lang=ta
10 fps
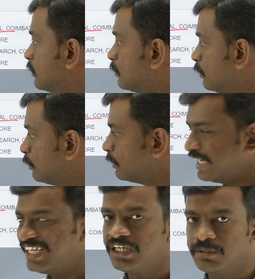ஸோ
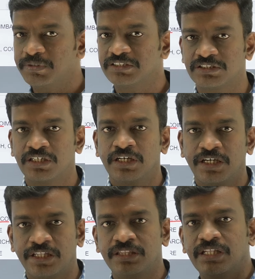இட் டிபெண்ட்ஸ்
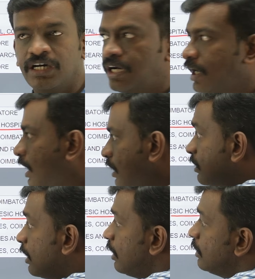இந்த ஆறு
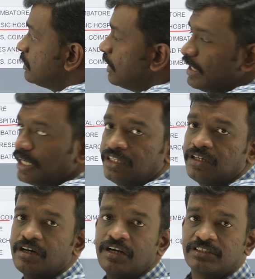காலேஜில் எந்த
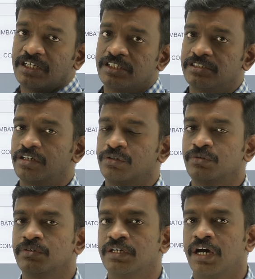காலேஜ்
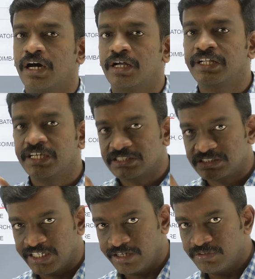கிடைச்சாலும் நீங்கள்
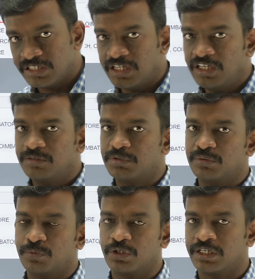சேருவீங்கன்னா இதை
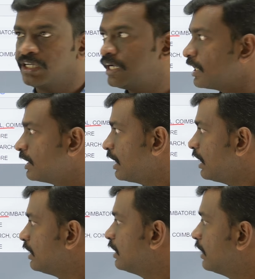மட்டும் போடுங்க எனக்கு
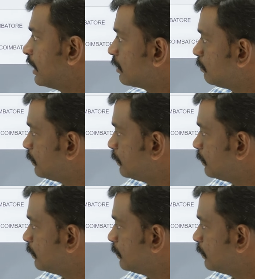அதெல்லாம் இல்லை எனக்கு